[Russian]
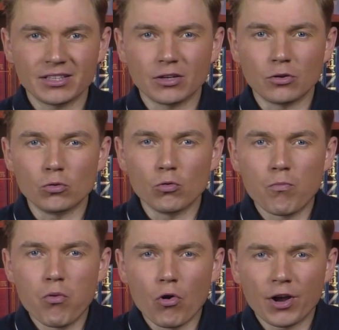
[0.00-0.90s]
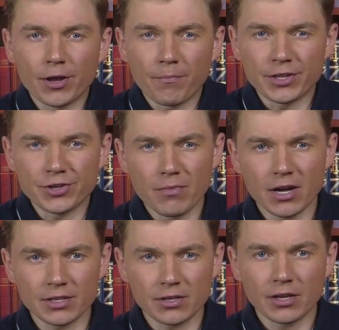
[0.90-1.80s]
это глубокое
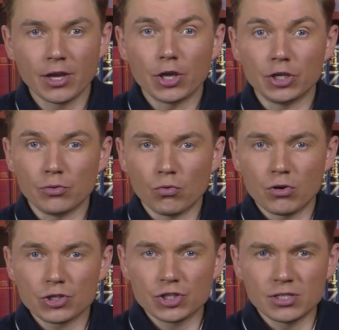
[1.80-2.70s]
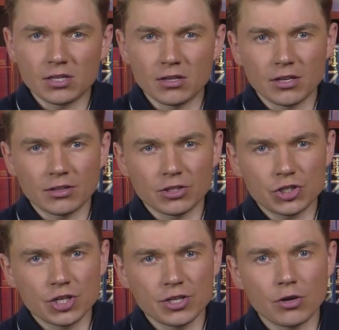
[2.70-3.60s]
понимание – и уважительное
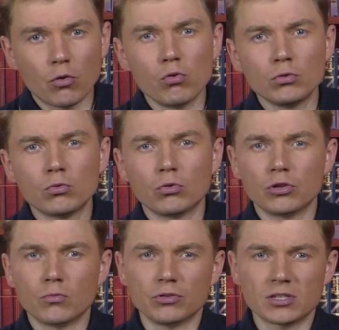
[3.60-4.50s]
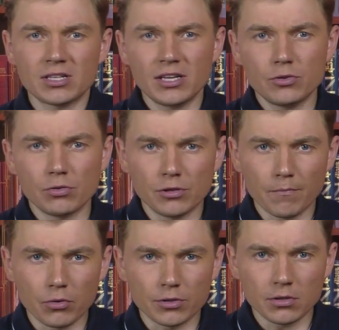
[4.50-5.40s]
отношение к культурному наследию
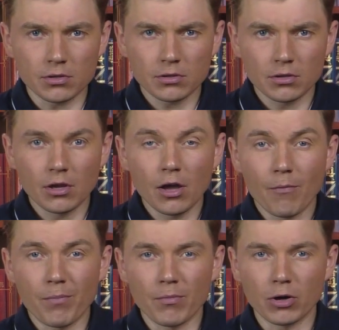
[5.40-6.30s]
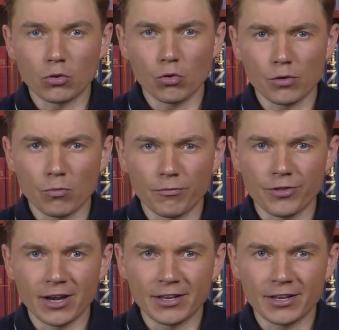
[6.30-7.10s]
Японии помогло ему в